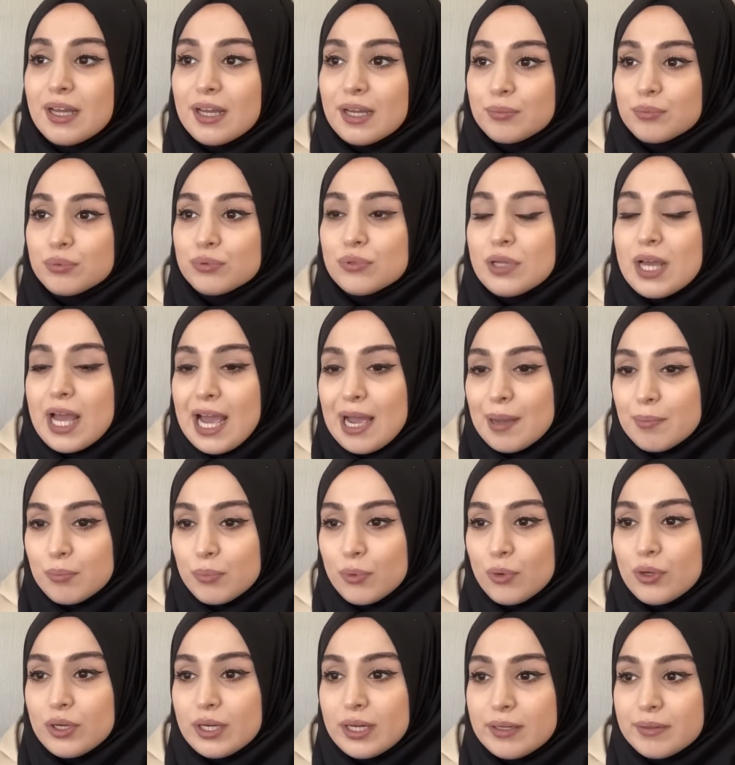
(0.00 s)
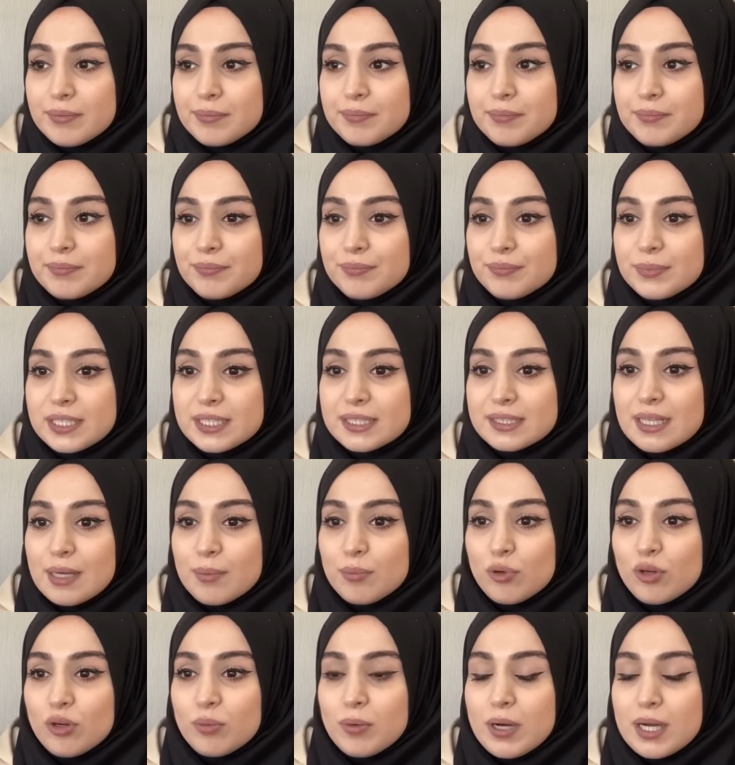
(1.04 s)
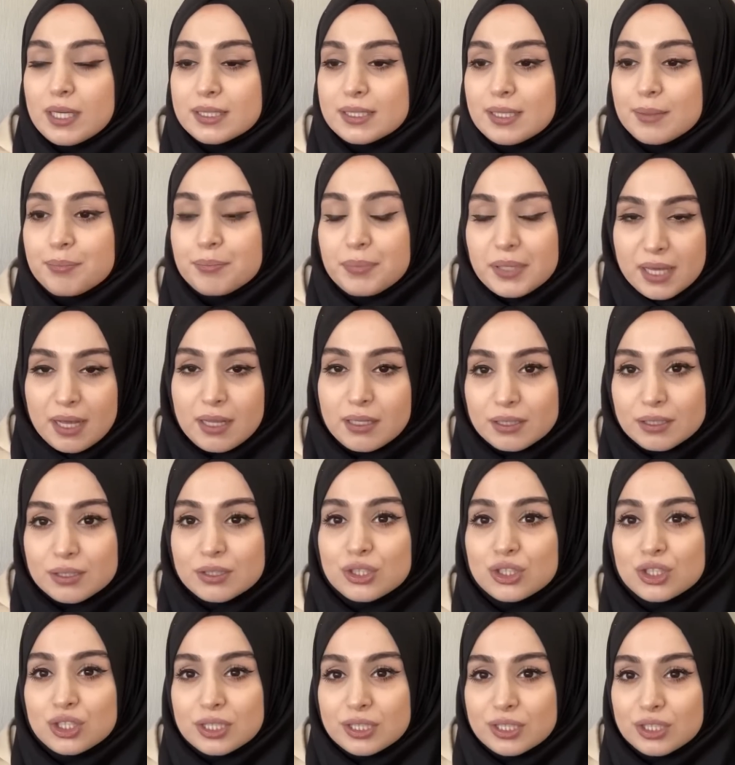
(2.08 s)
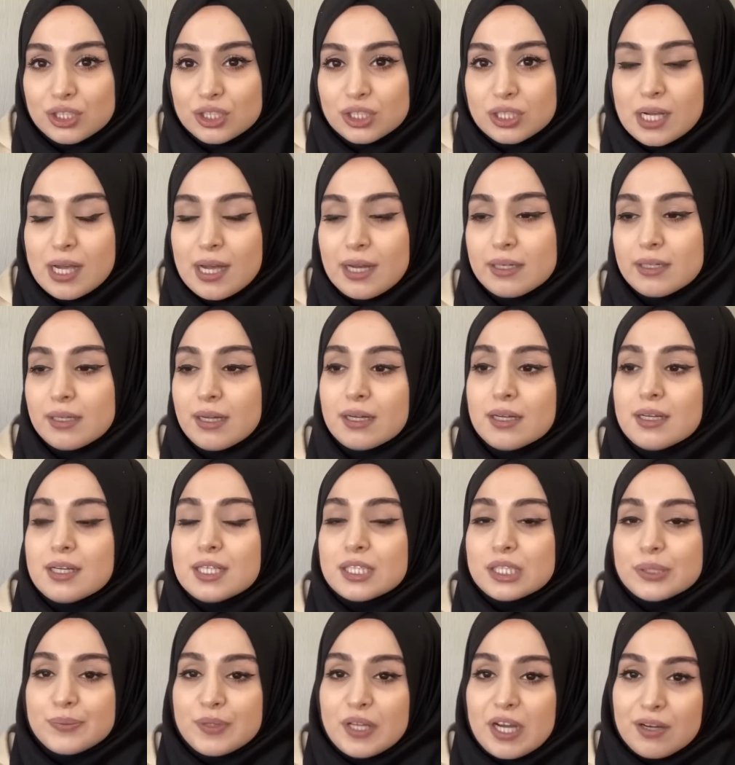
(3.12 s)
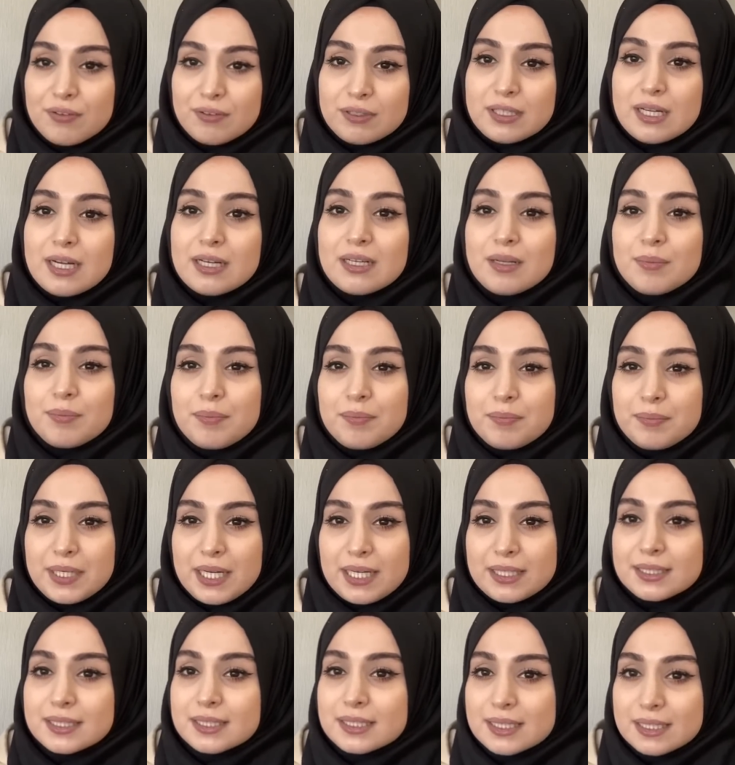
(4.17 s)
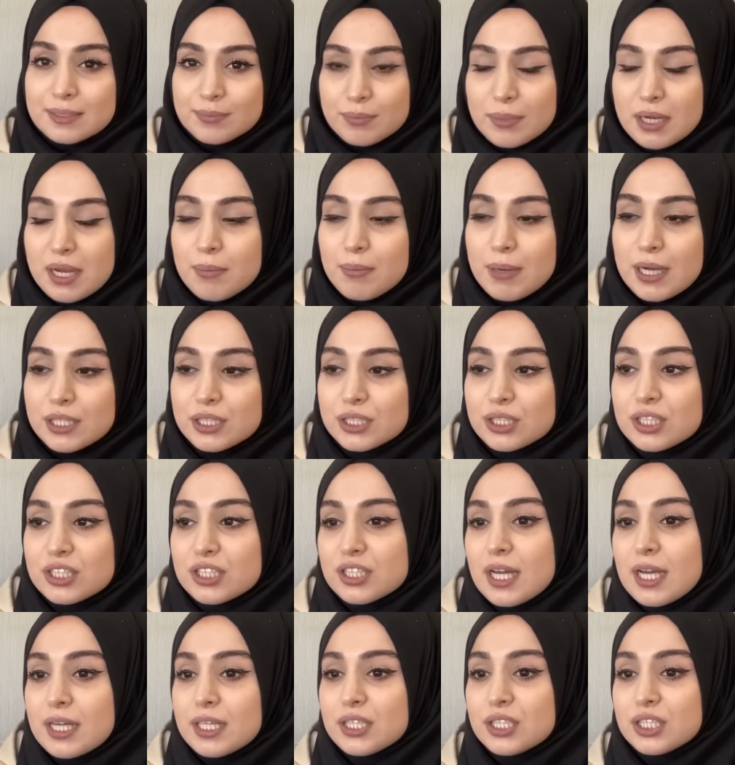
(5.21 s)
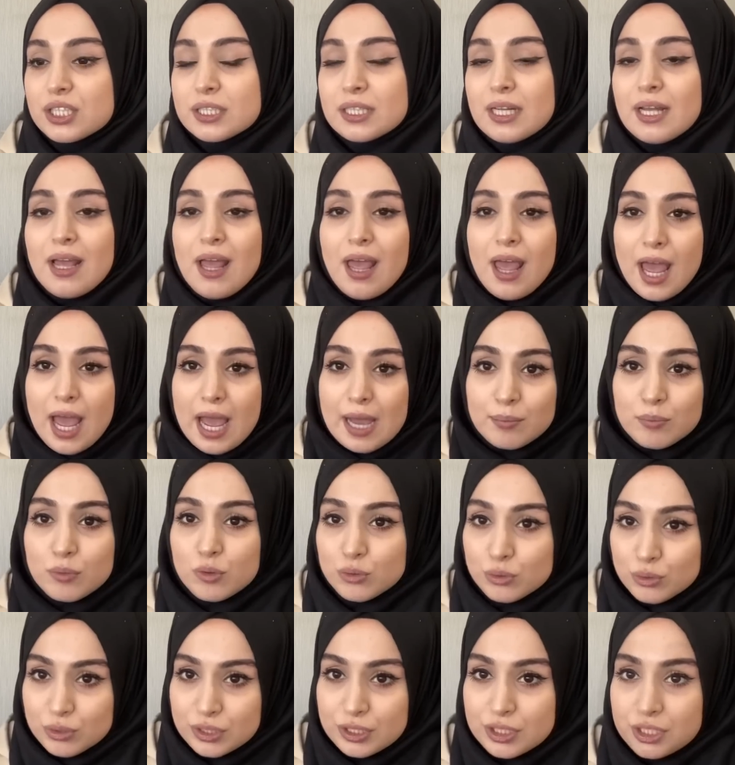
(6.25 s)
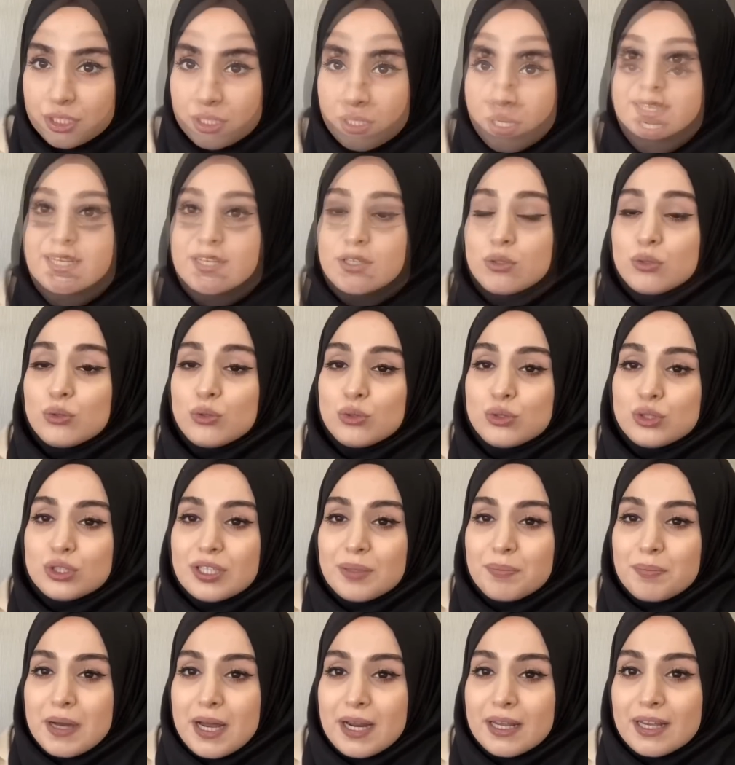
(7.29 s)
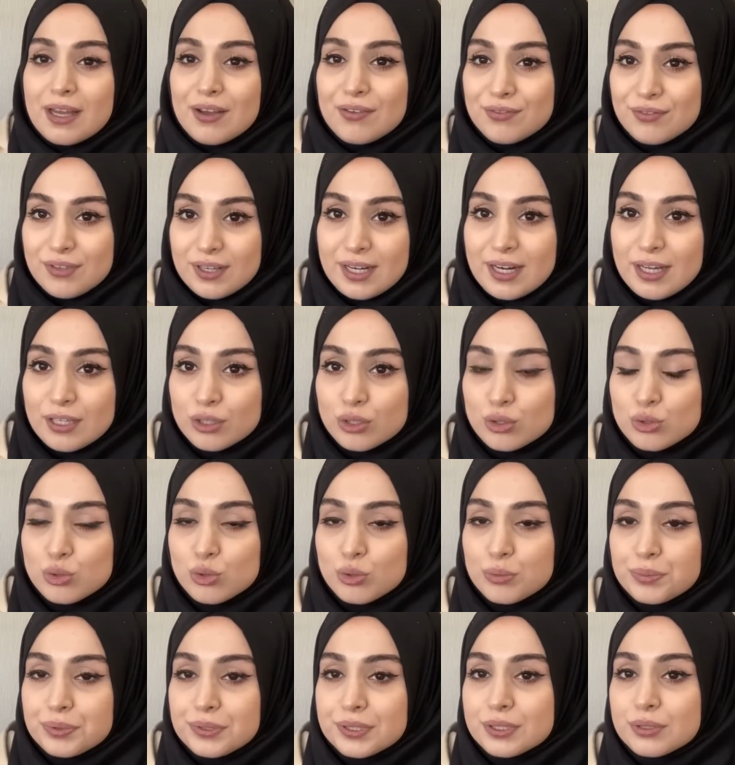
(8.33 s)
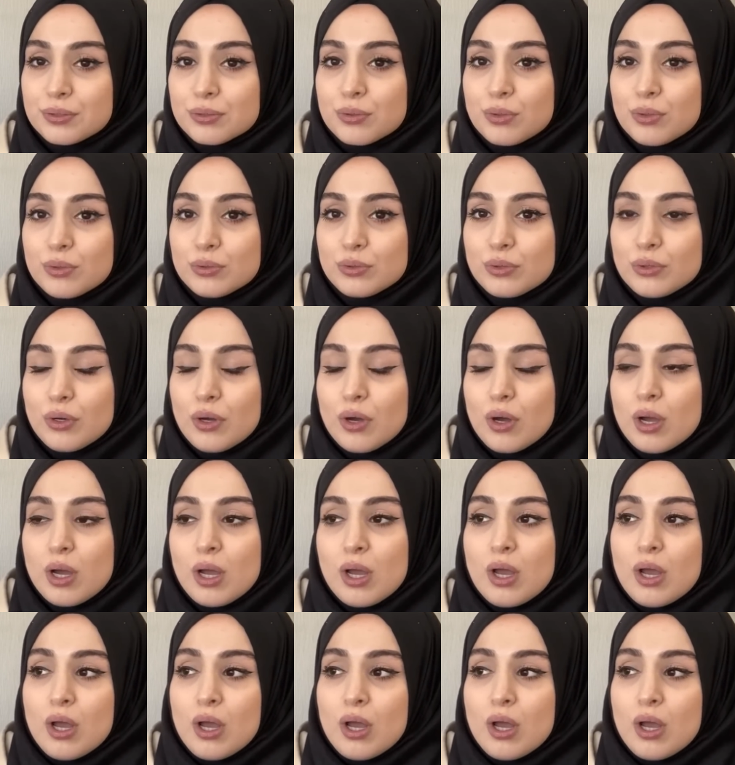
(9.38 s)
Bunu hem böyle insan böyle bazen bir anlık dışarı çıkar ya. Şimdi havalarda biraz ısınmaya başlayacağı için hem onun için mesela yürüyüş yaparken falan da çok pratik oluyor.